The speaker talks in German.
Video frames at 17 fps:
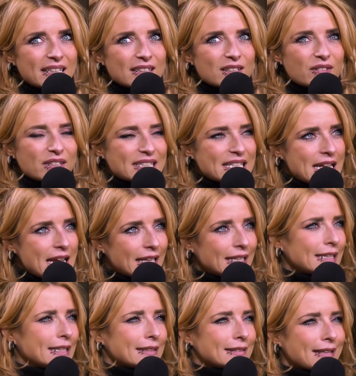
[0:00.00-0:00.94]
so was
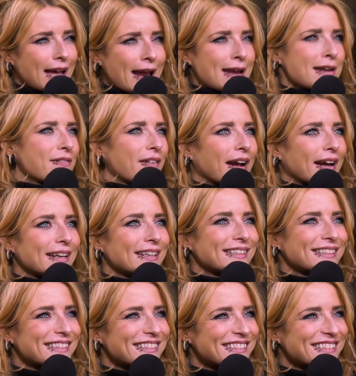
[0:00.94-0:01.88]
Erdiges,
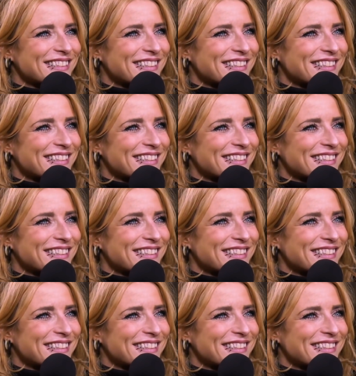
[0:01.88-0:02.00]
Handwerkliches,